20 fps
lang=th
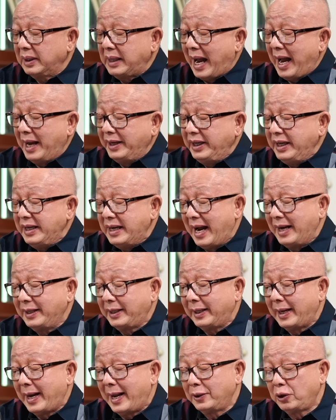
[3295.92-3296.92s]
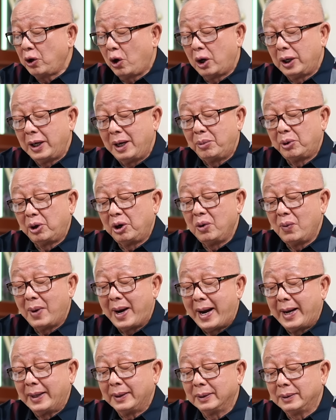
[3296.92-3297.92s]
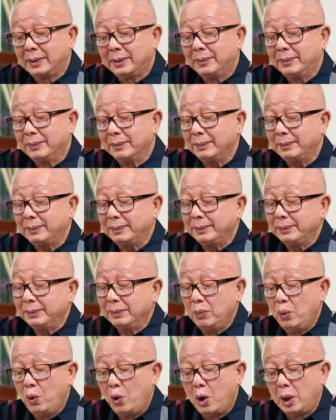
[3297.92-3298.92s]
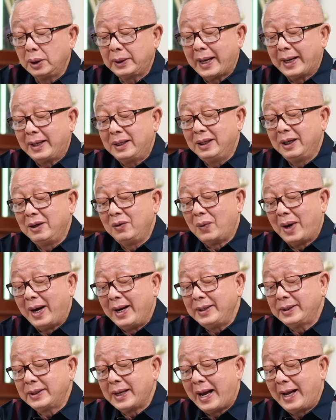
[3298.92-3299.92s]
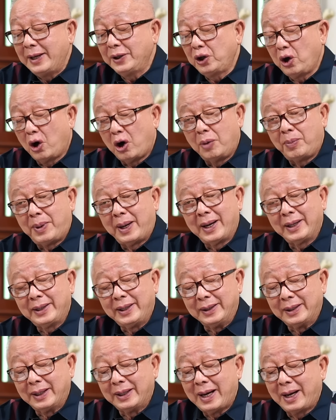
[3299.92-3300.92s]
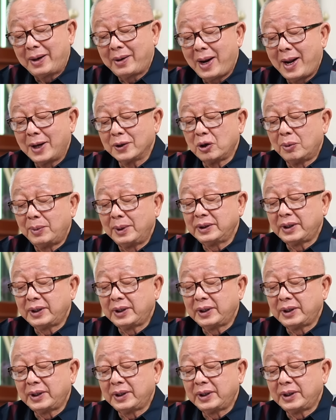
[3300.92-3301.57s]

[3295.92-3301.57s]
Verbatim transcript: การที่นายธนาธรและบริวาร มัวแต่เคลื่อนไหวสารต่อภารกิจคณะราษฎร